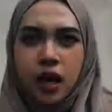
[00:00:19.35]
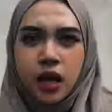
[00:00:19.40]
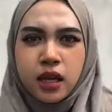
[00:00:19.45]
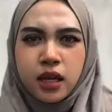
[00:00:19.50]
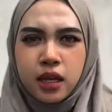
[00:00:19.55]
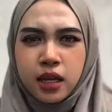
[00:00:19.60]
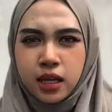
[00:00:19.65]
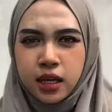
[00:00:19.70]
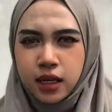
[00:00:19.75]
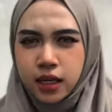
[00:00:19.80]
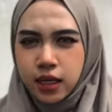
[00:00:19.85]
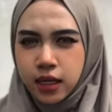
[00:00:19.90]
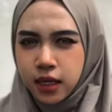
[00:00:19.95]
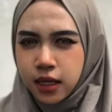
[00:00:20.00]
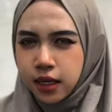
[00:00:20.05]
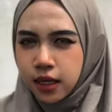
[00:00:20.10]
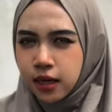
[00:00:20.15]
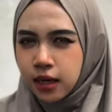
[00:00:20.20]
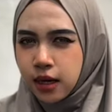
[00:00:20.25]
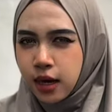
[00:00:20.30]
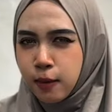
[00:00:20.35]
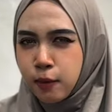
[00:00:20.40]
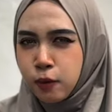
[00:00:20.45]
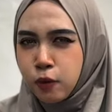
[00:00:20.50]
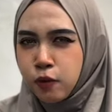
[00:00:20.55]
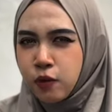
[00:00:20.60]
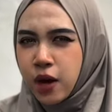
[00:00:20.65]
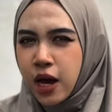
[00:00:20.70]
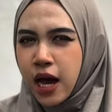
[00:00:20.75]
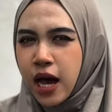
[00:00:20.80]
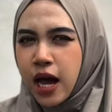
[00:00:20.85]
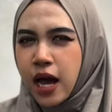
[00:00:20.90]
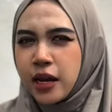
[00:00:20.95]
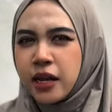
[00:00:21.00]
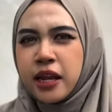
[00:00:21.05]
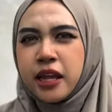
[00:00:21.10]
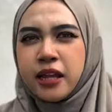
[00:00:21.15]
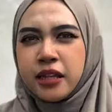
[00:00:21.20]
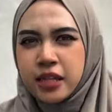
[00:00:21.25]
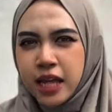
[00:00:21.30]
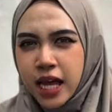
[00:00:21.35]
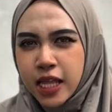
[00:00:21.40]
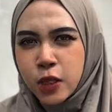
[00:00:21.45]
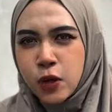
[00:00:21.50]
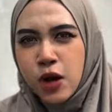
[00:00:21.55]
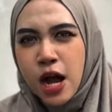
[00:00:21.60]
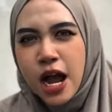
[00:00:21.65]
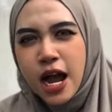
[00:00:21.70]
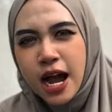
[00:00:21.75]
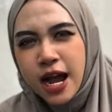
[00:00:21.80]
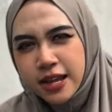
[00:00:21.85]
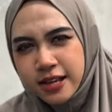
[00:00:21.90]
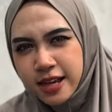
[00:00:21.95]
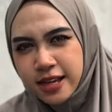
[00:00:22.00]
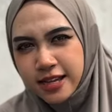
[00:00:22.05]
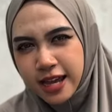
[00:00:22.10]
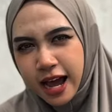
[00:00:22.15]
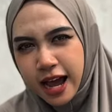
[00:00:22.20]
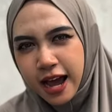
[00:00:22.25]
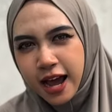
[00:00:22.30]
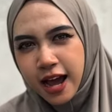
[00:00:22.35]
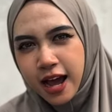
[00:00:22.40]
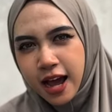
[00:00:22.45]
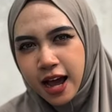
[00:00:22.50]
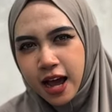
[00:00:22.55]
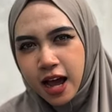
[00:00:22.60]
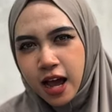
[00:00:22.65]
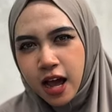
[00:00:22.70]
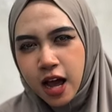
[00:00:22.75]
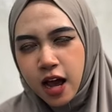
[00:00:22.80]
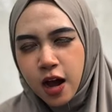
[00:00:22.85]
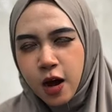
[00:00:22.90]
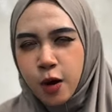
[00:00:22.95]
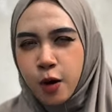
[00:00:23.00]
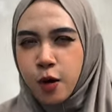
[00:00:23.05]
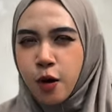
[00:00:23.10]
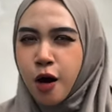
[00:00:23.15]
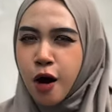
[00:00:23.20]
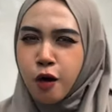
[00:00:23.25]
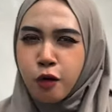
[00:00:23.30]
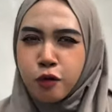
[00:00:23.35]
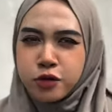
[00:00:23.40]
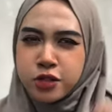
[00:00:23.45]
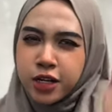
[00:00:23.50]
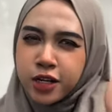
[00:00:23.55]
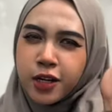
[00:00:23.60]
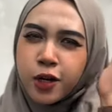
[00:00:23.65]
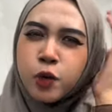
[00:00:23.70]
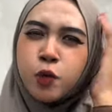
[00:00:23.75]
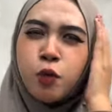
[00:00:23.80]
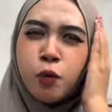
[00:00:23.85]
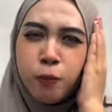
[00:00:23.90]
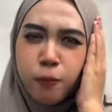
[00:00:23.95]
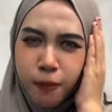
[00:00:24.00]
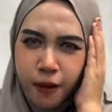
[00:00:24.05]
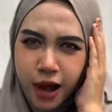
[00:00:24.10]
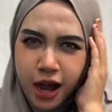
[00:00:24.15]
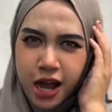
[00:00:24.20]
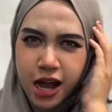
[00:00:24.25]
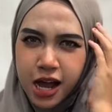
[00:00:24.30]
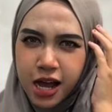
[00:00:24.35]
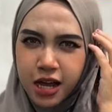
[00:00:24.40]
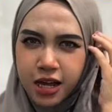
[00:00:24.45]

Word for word: ini kamu adeknya atau kakaknya ya? Kok aku jadi lupa?